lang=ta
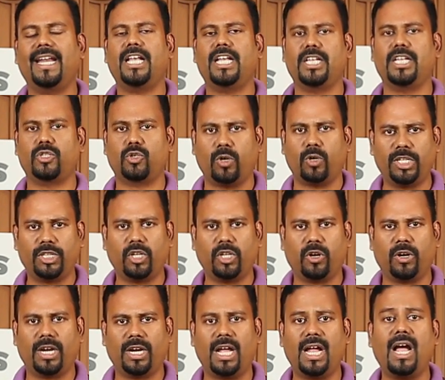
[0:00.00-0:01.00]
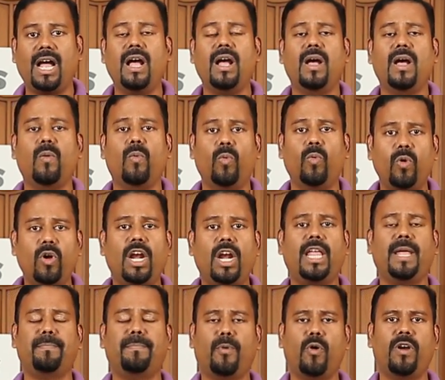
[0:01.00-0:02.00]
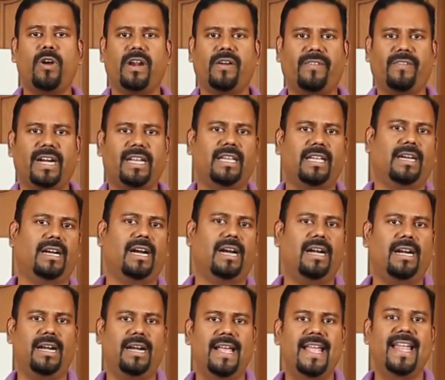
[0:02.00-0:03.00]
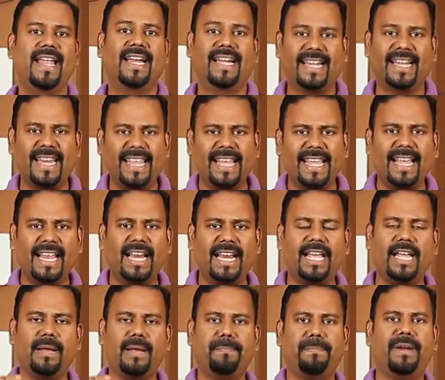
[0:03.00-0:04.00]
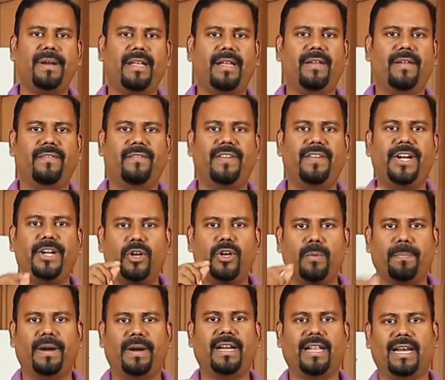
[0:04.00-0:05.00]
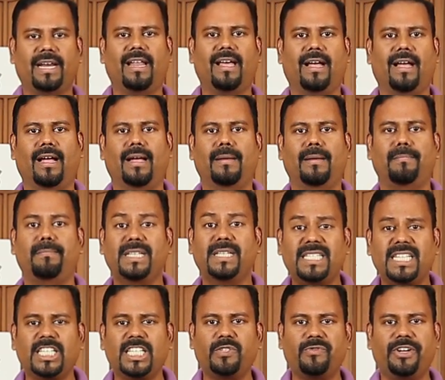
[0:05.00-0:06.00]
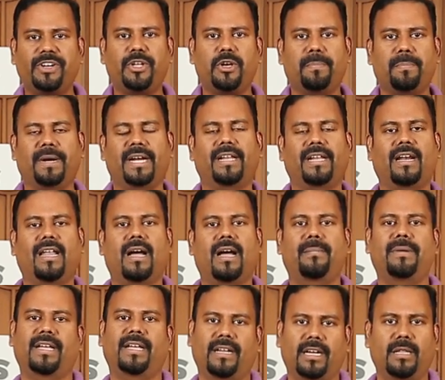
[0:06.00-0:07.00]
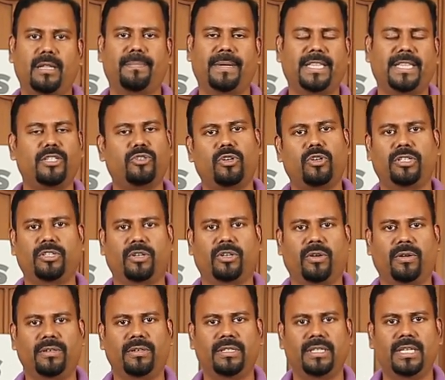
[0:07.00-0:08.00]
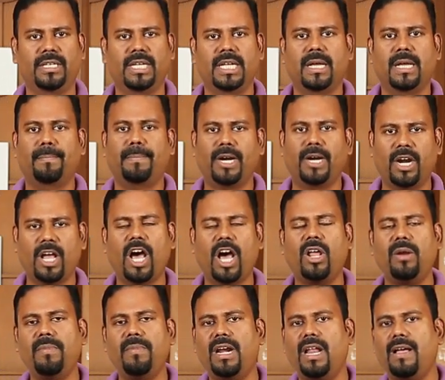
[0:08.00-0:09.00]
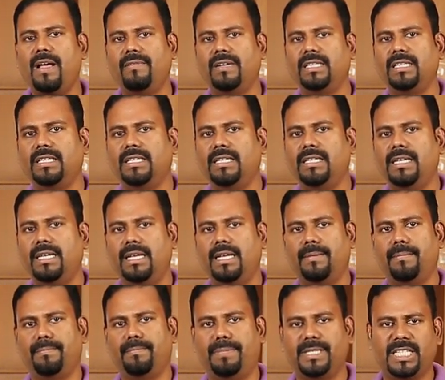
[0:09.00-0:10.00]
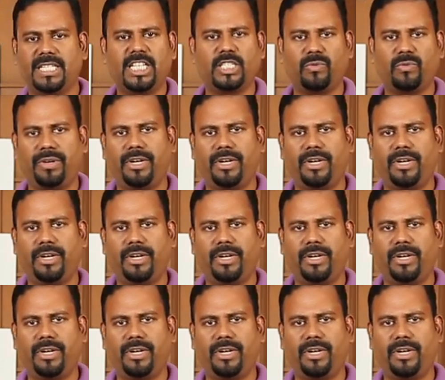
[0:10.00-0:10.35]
என்ன சொல்லித்தரோம்னா உங்களை போன்ற வணிகர்கள் நீங்களே எப்படி வீடியோ பண்ணிக்கலாம் பிஸ்னஸ் வீடியோ பண்ணிக்கலாம் அப்படிங்கிறத பற்றி சொல்லித்தரோம் இப்போ நார்மலாக வந்து பிஸ்னஸ்